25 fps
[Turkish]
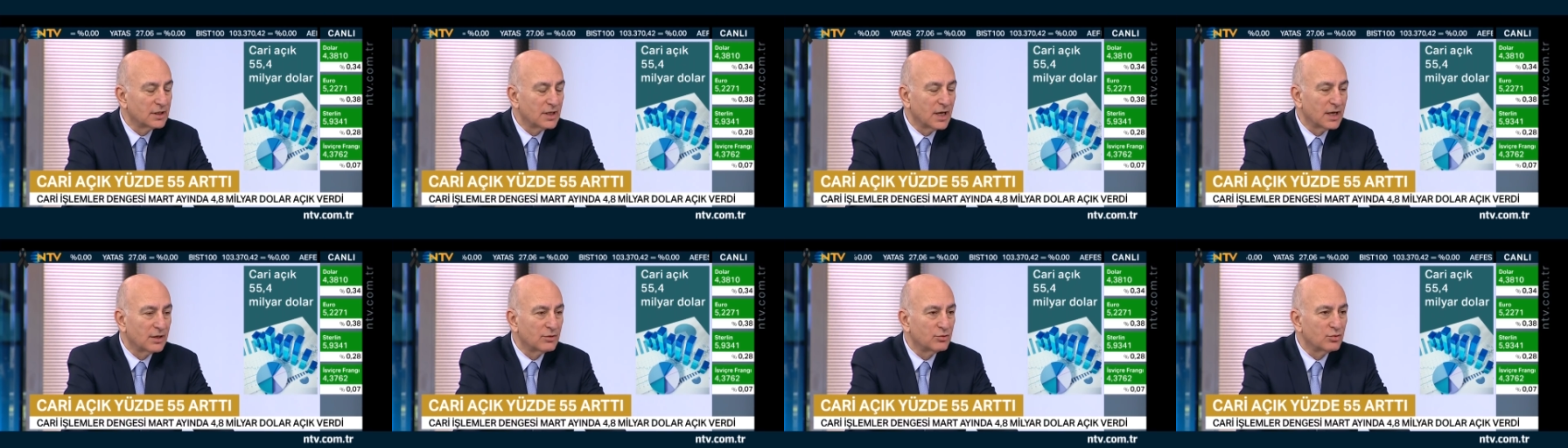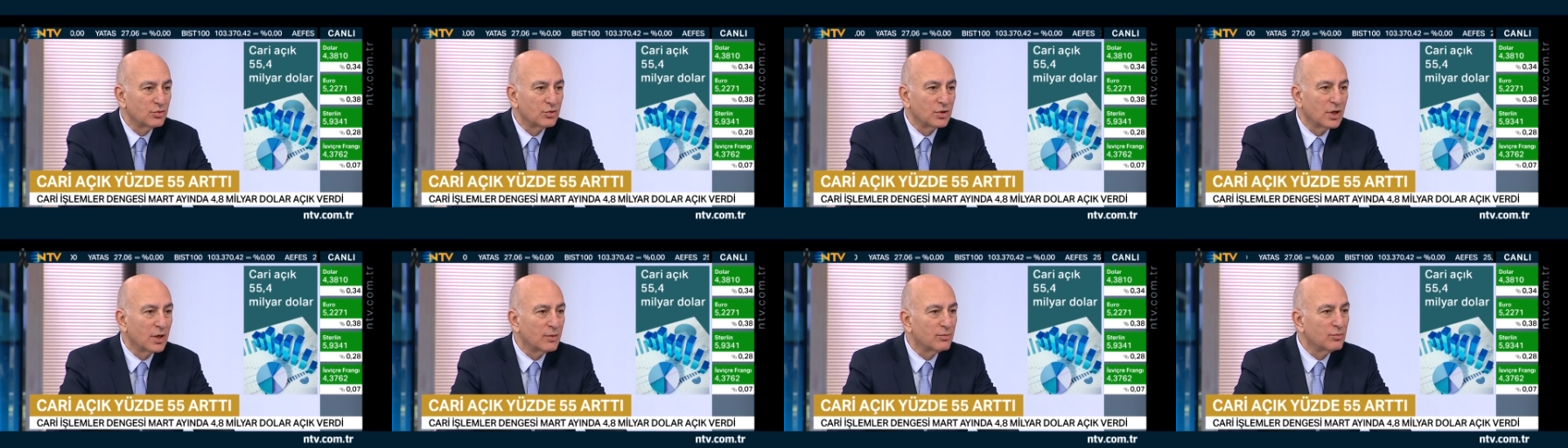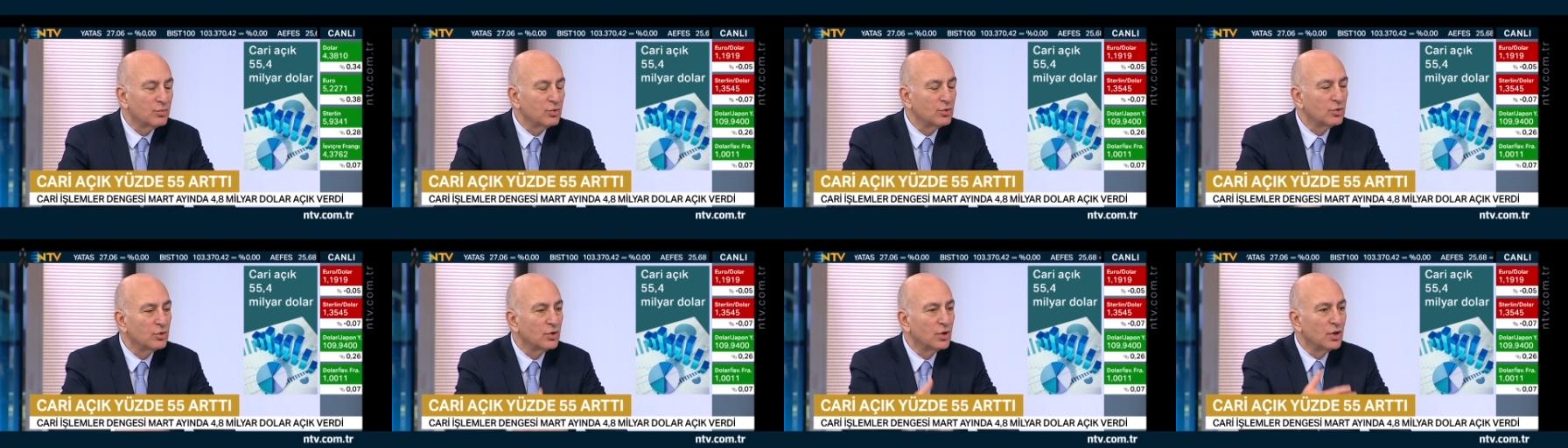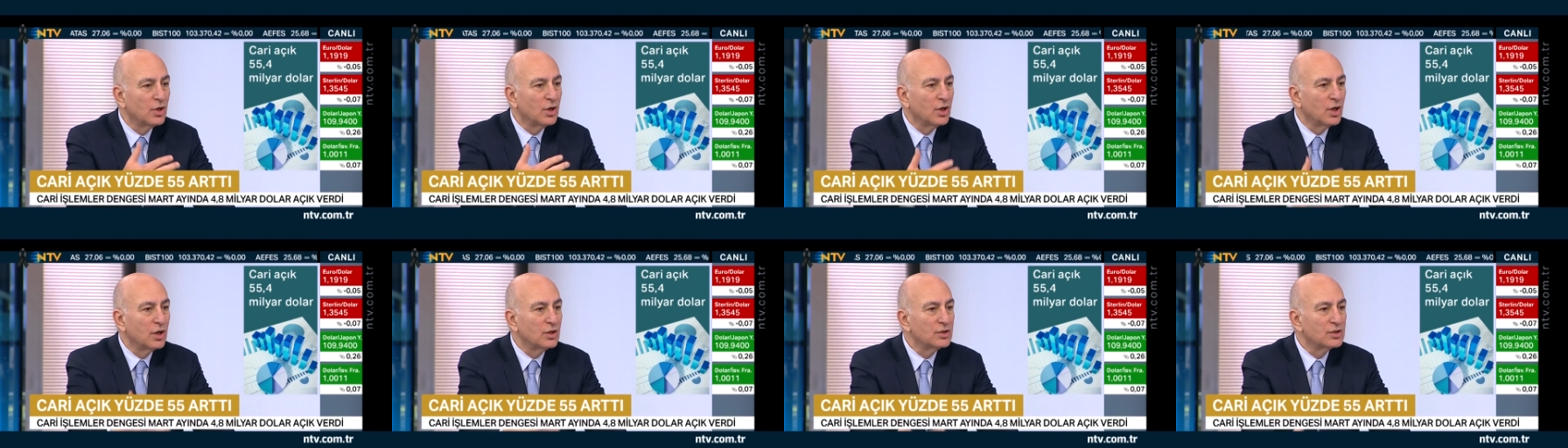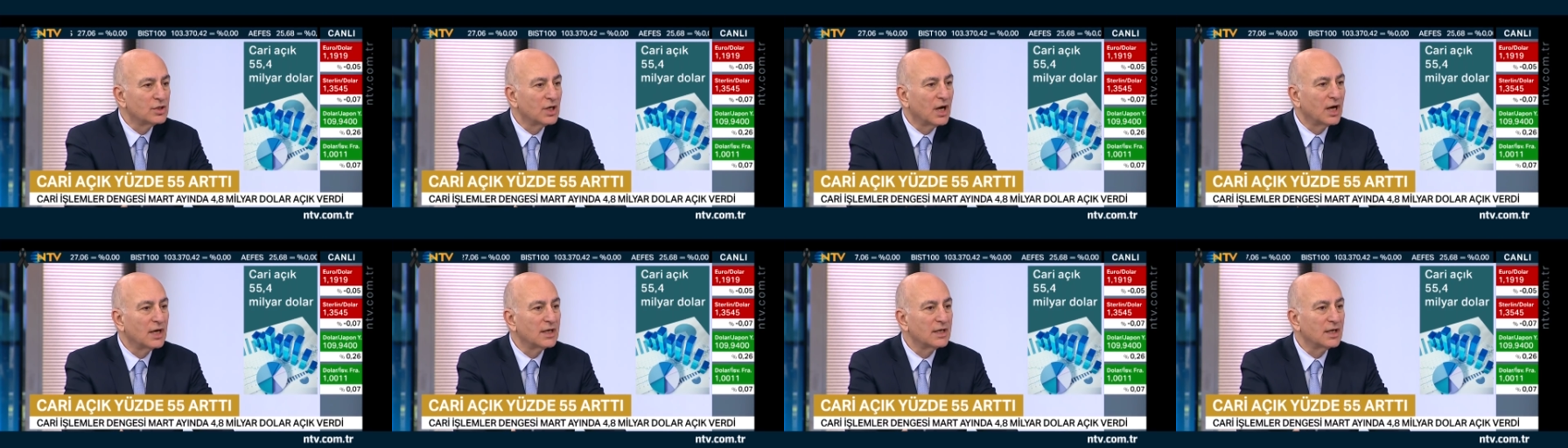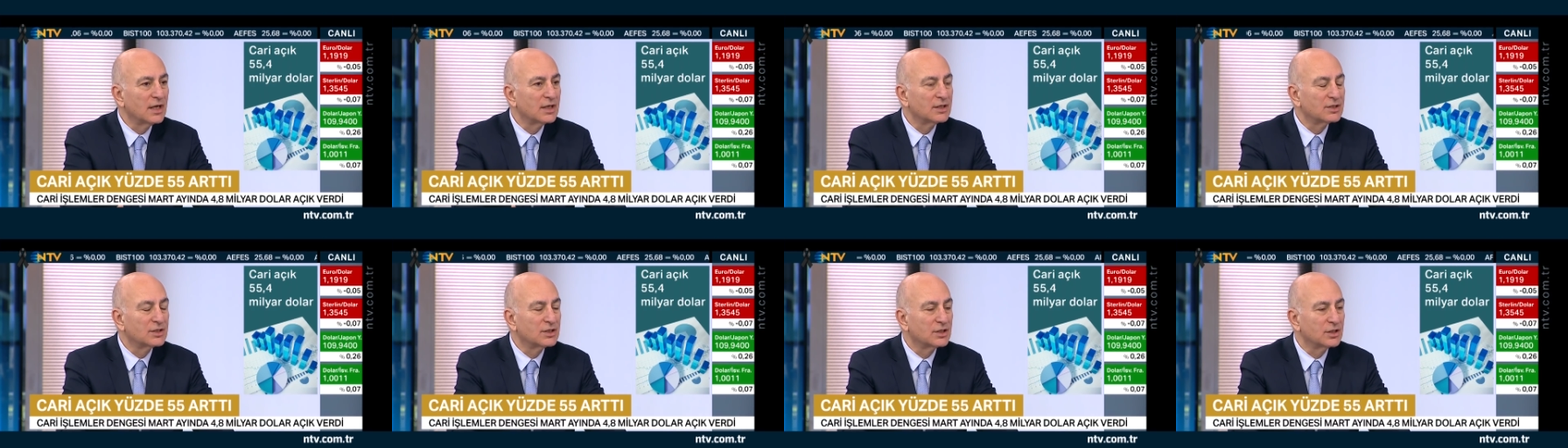Yani Türkiye bu
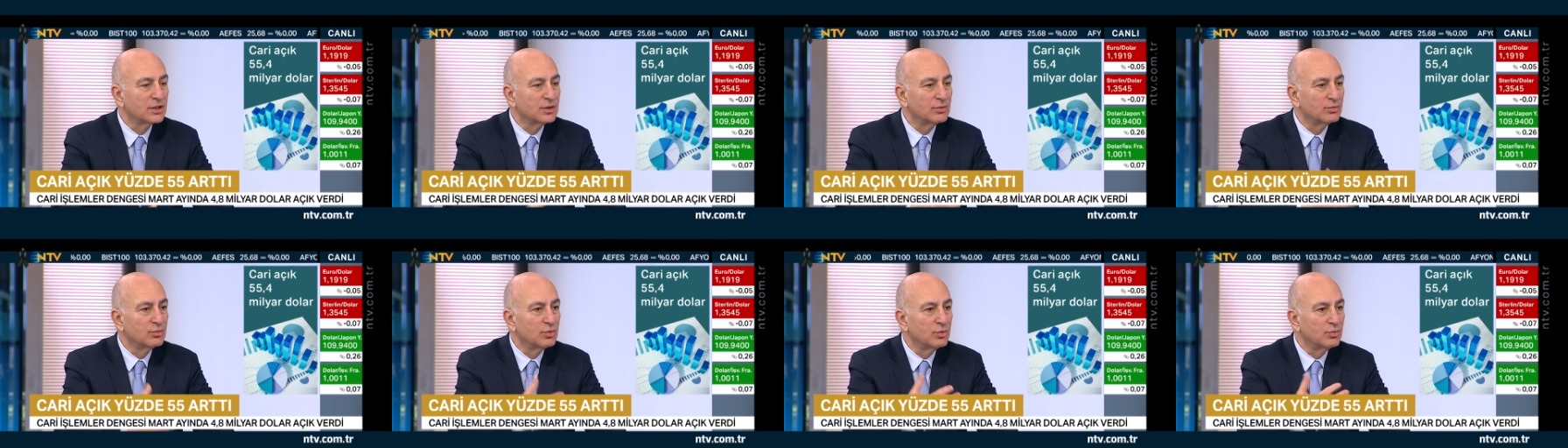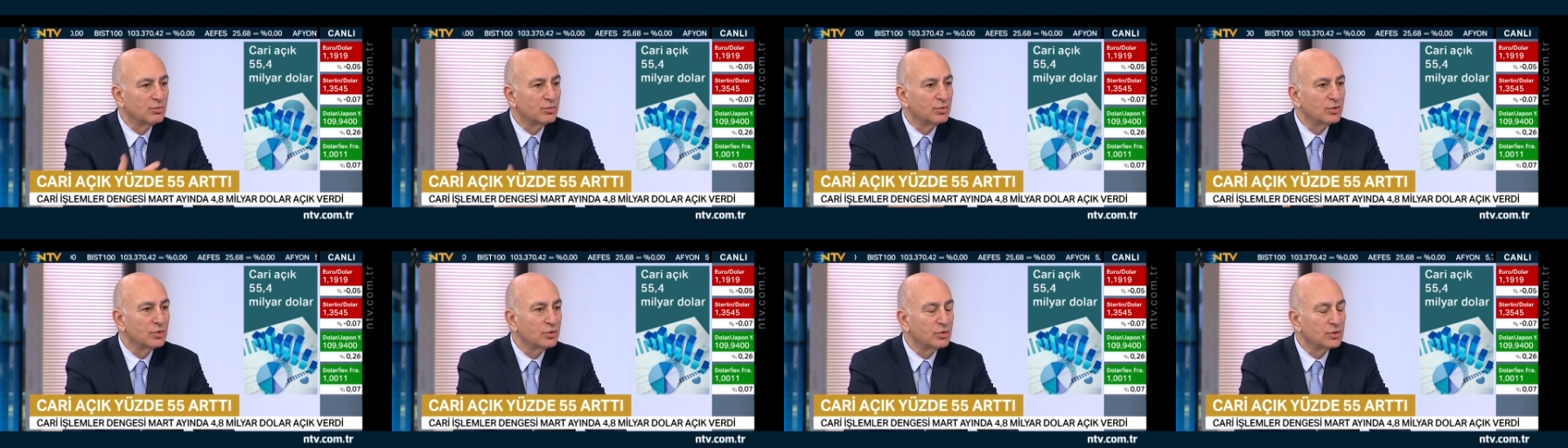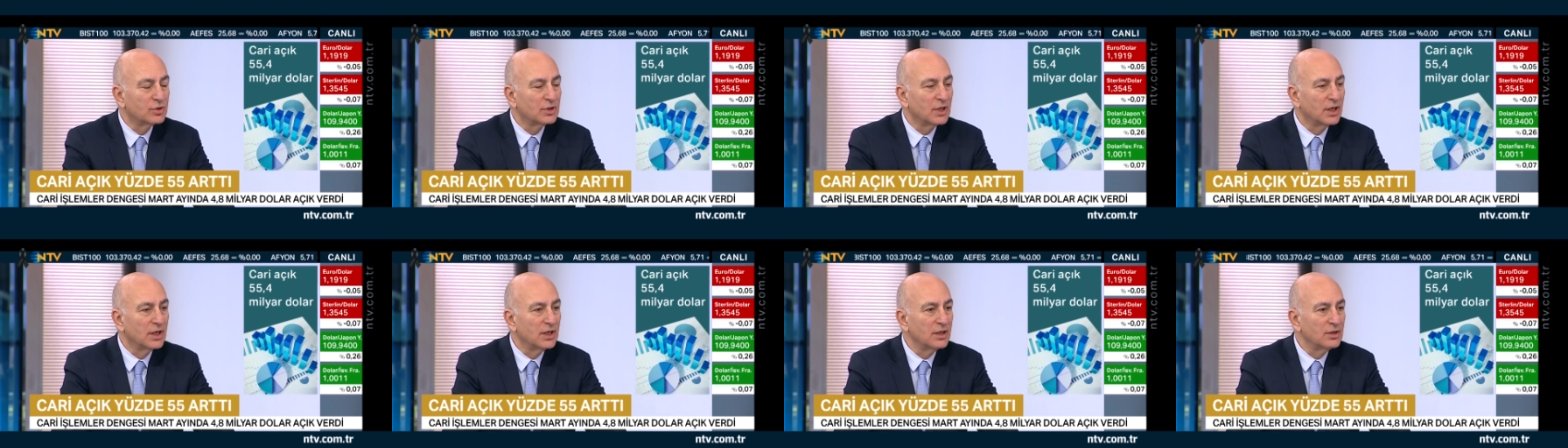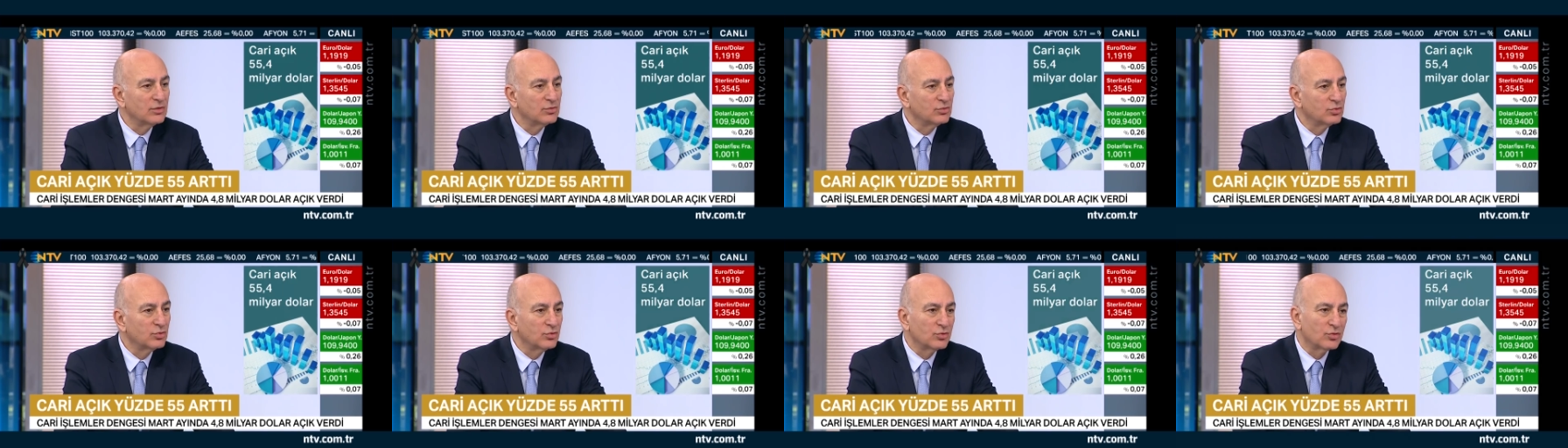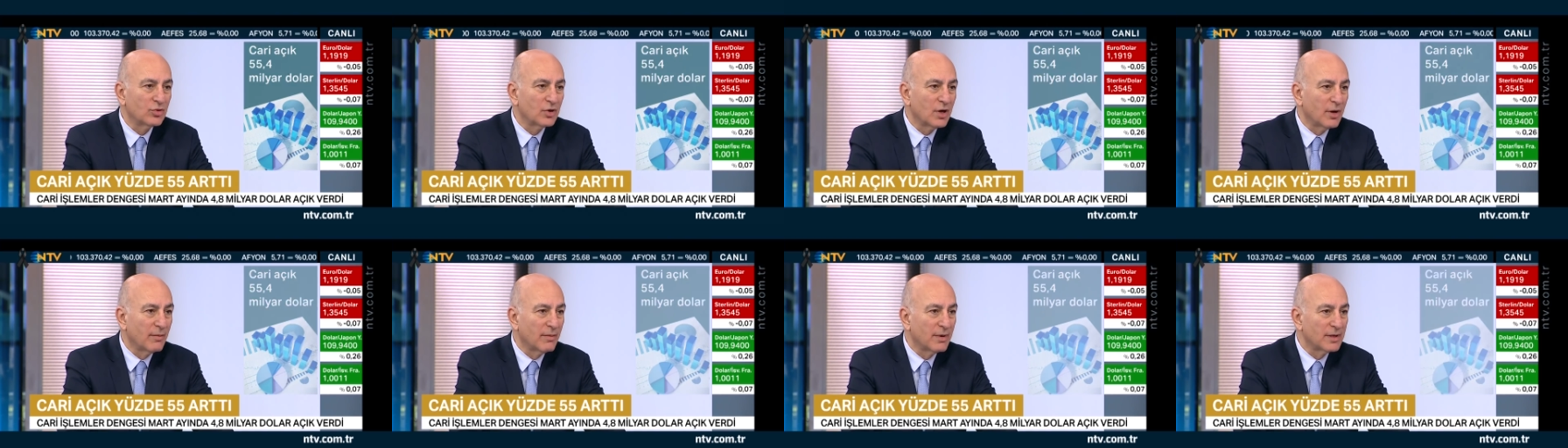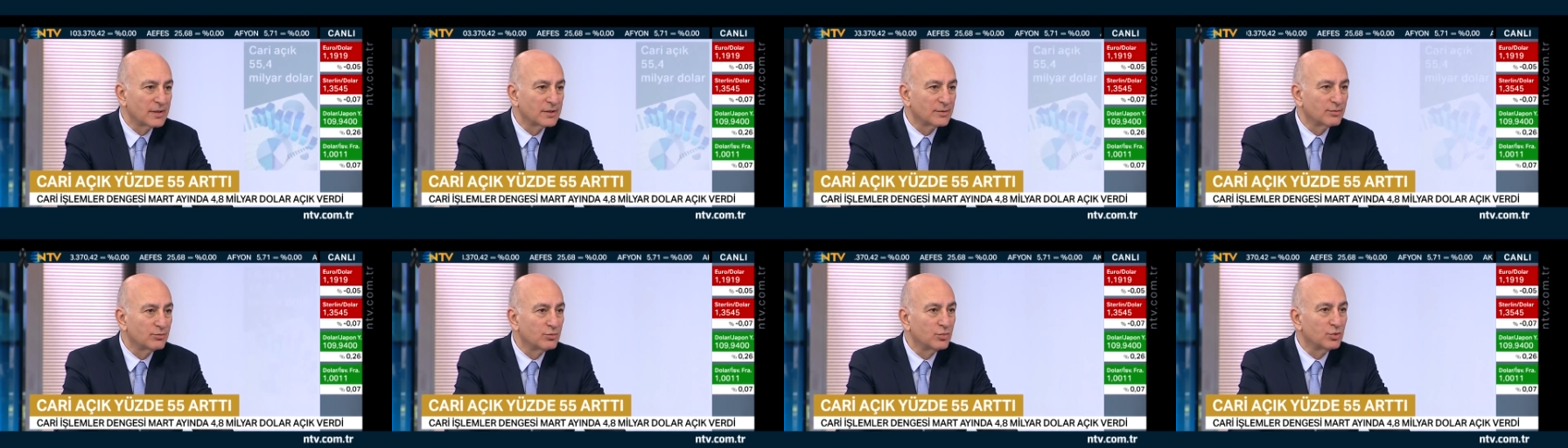cari açığı, bu şeyi sürdüremez.